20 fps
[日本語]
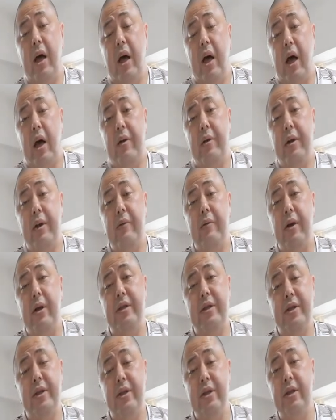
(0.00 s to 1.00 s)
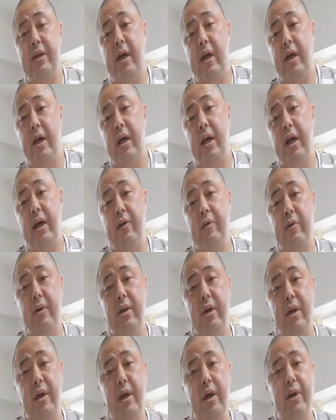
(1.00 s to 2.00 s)
あるいは自治体が言っ
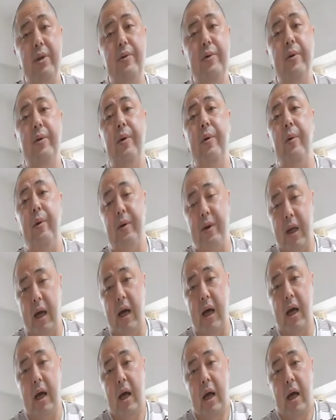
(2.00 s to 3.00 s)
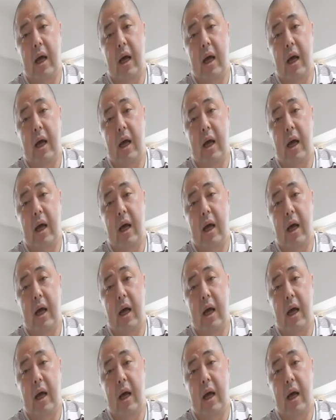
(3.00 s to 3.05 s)
ているような、